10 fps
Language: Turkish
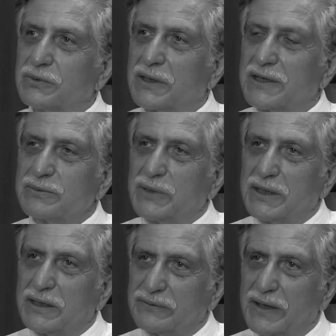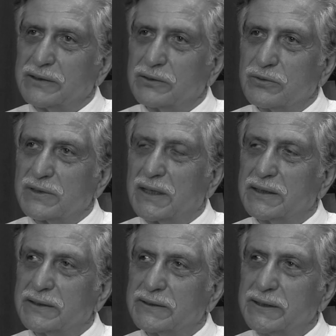kazmalar var
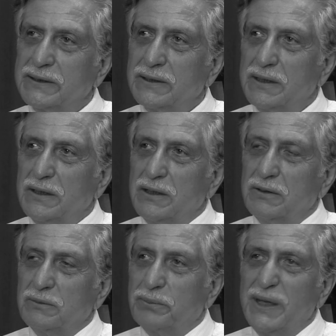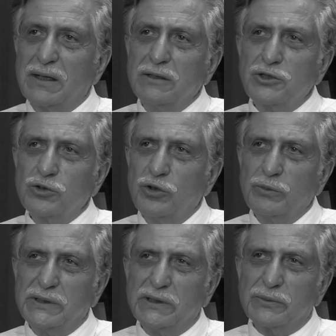üzerlerinde. Pek alışık
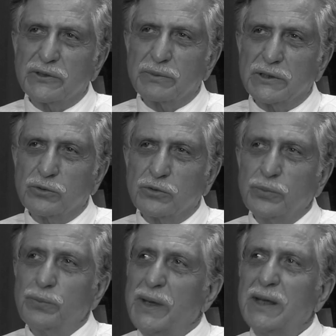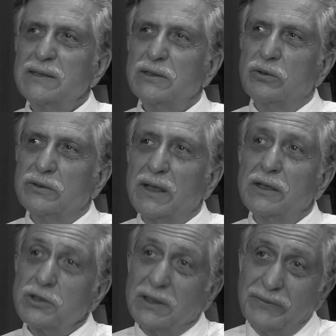olmadığımız bir grup. Meğerse onlar
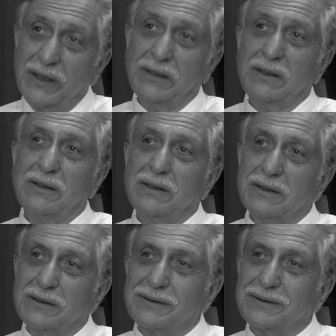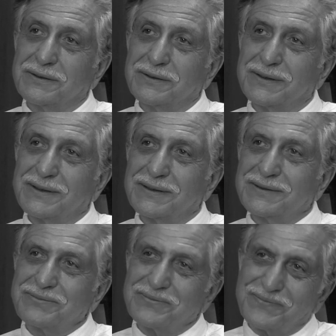açık hava e,
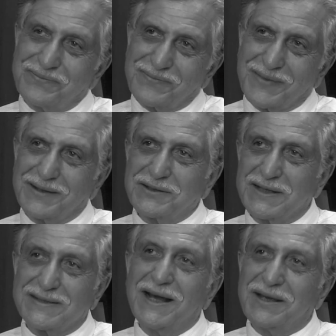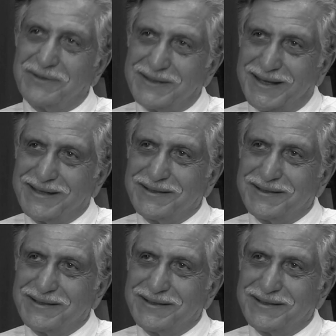cezaevinde